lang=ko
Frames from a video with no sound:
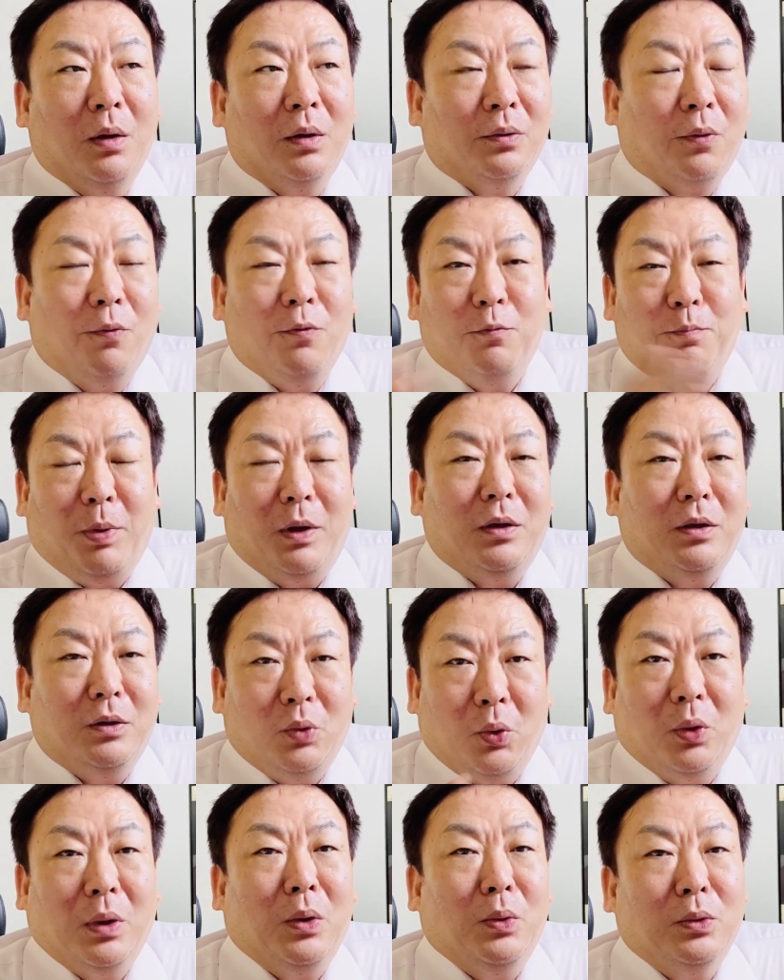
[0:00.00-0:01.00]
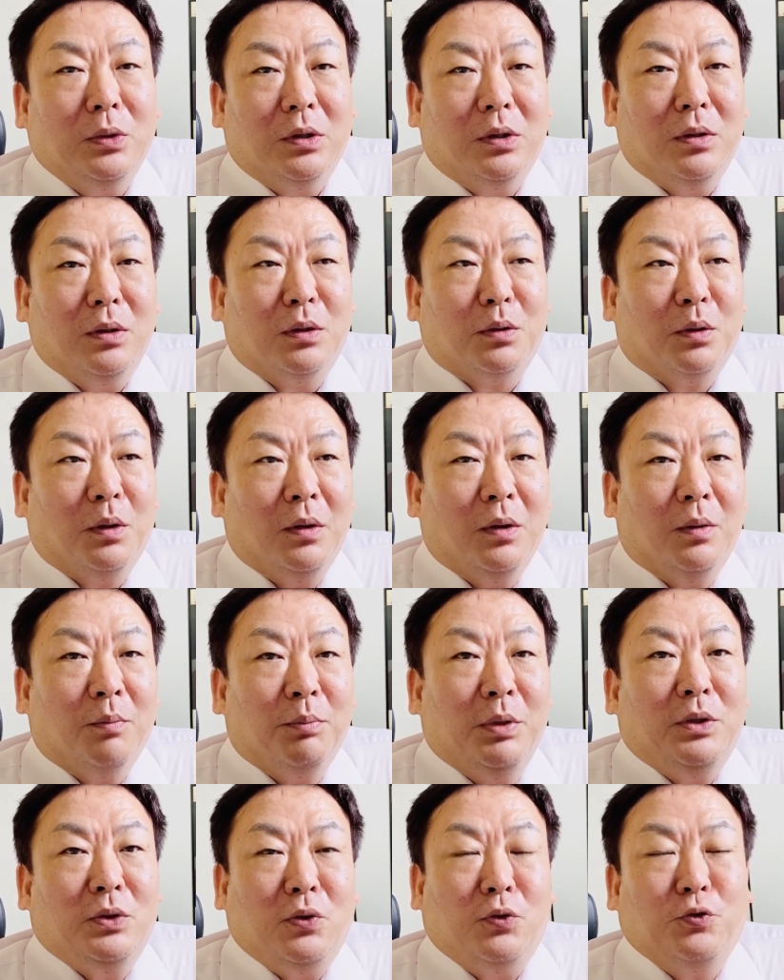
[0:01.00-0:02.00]
너무 빨리 돌아오니까
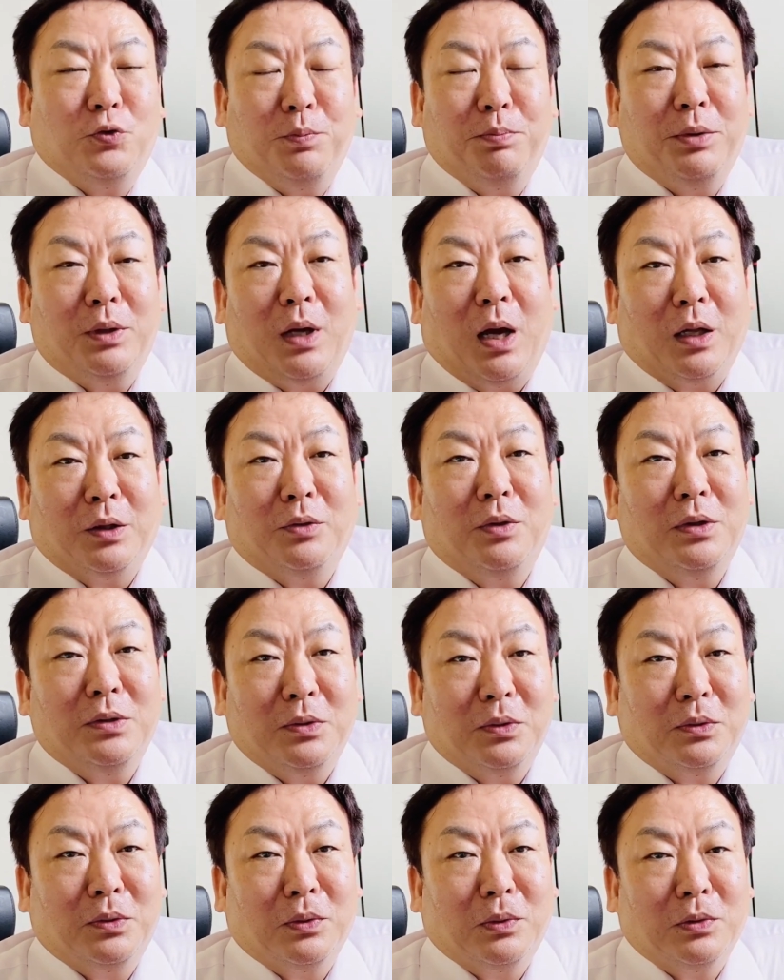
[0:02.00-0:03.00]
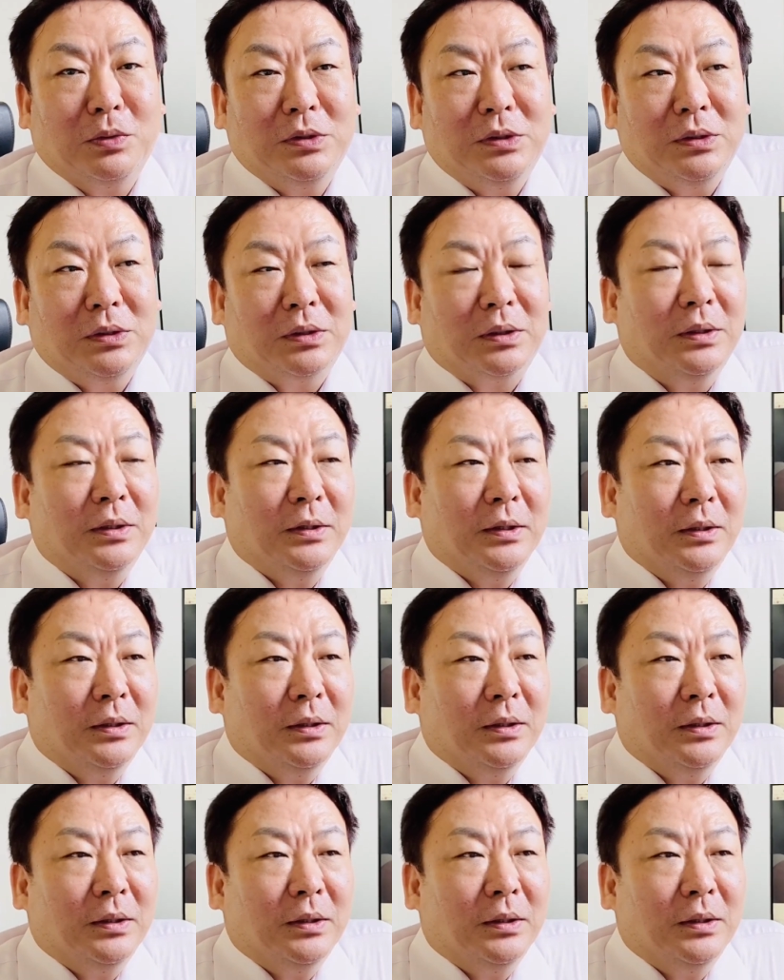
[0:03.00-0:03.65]
미처 준비가 안 돼 있었던 거지.